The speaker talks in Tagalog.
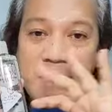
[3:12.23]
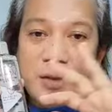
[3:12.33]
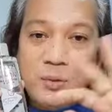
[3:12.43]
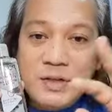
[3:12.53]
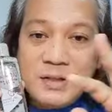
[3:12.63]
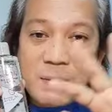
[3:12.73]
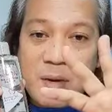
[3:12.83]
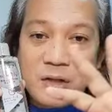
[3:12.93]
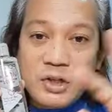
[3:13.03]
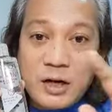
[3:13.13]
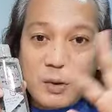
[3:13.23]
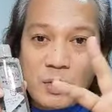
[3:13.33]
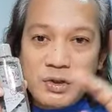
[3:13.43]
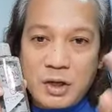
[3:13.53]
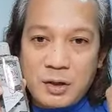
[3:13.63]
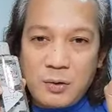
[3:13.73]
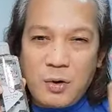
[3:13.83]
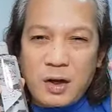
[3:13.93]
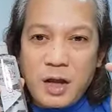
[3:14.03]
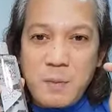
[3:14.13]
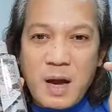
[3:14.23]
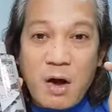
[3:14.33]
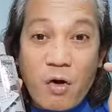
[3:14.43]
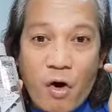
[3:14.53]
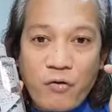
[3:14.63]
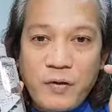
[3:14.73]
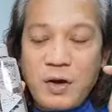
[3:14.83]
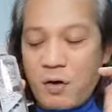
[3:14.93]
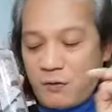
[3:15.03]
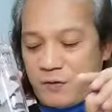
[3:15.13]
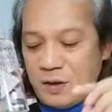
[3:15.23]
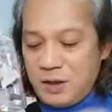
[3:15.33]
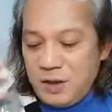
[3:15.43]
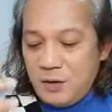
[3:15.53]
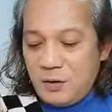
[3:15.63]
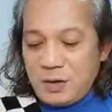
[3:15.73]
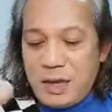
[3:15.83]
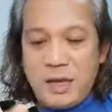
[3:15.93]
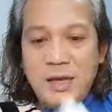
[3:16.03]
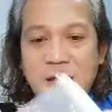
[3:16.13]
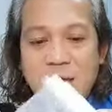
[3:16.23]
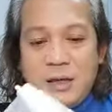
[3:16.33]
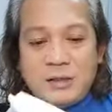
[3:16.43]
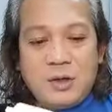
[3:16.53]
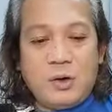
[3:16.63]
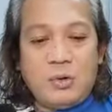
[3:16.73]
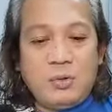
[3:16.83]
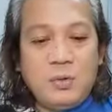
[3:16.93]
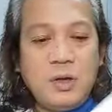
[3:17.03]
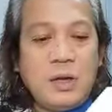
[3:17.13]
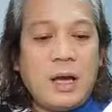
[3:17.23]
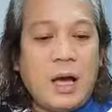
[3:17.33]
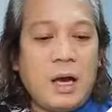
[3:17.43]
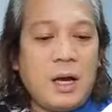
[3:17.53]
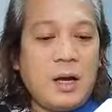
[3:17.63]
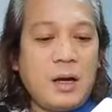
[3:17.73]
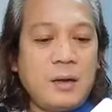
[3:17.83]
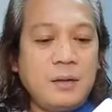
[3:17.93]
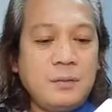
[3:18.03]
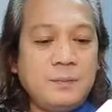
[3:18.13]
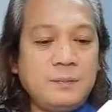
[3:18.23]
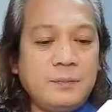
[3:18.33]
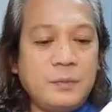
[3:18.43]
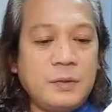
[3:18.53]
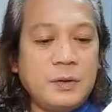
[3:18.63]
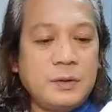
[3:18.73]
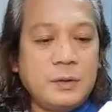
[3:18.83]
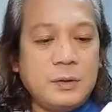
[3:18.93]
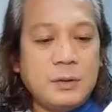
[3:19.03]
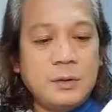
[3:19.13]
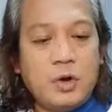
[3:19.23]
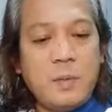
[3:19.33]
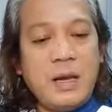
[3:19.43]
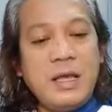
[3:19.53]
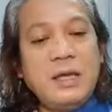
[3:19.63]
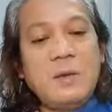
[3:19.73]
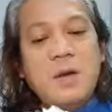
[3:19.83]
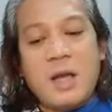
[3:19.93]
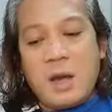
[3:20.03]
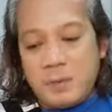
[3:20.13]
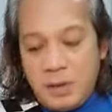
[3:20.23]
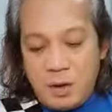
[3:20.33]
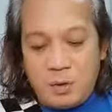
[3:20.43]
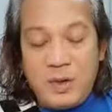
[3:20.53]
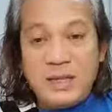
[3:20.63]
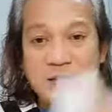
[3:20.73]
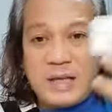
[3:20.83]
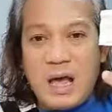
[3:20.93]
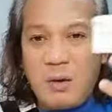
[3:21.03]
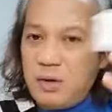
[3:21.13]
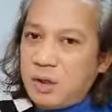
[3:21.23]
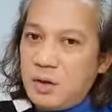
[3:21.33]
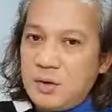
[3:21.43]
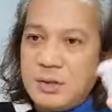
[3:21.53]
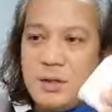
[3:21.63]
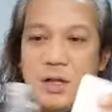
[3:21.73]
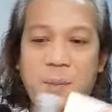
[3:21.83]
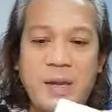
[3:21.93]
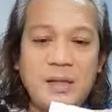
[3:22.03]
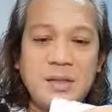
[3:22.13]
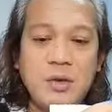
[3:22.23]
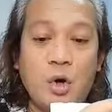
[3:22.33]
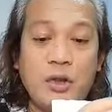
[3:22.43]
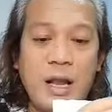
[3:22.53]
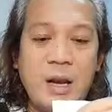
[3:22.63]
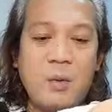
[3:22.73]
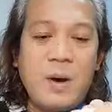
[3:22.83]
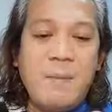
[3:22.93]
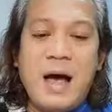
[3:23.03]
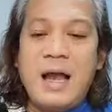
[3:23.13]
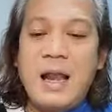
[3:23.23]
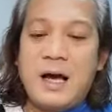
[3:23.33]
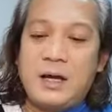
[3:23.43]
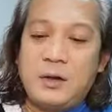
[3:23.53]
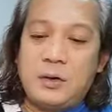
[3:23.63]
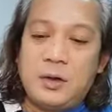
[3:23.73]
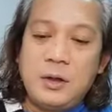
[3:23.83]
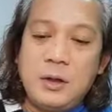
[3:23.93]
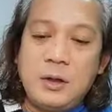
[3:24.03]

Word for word: nandun sa mga charcoal charcoal okay mga coffee coffee okay so uh, Normally, gumagamit lang ako isa o kayo sa depende sa inyo o dalawa, bahala kayo.